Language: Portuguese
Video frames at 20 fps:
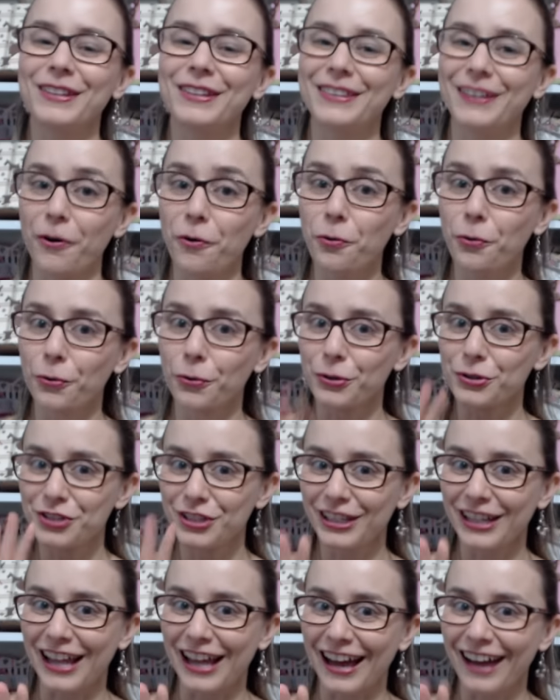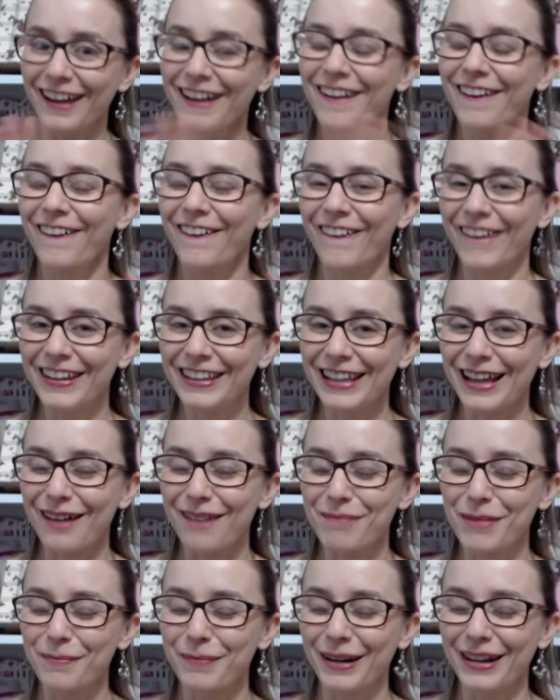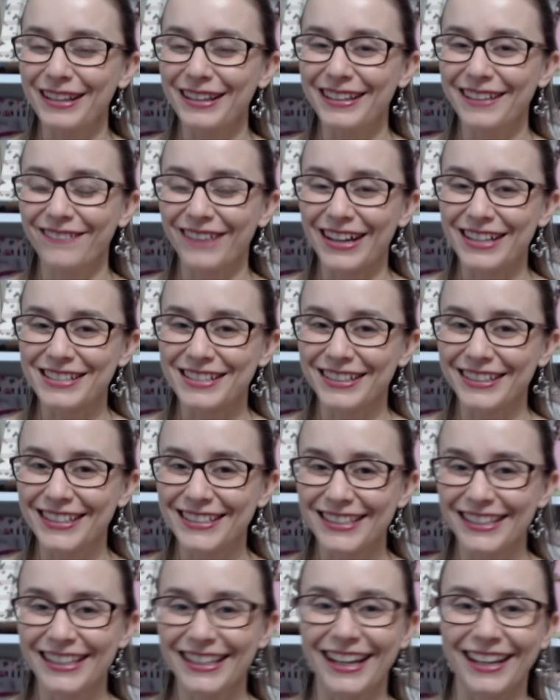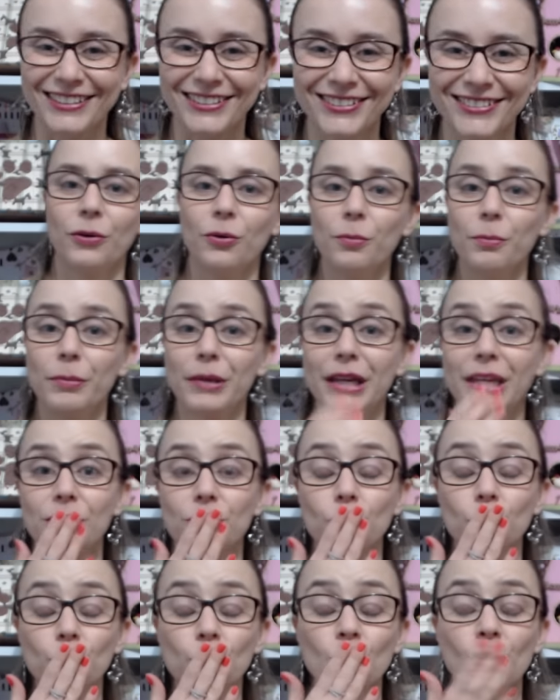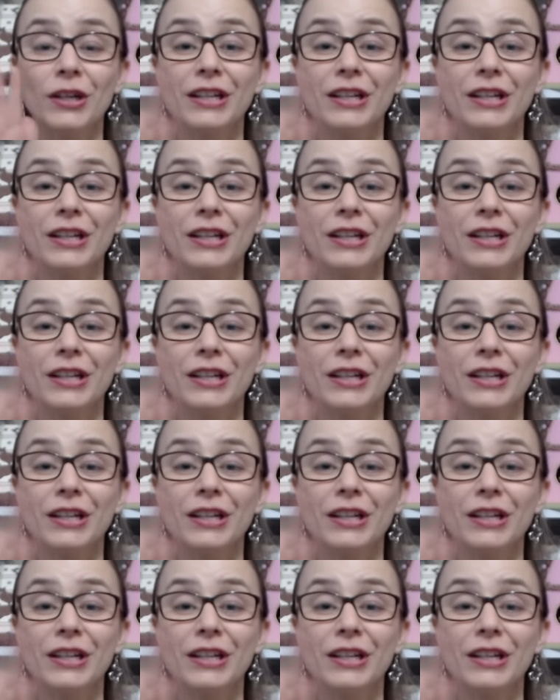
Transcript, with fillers: Então curte lá, corre lá para aprender mais artesanato. Um beijo,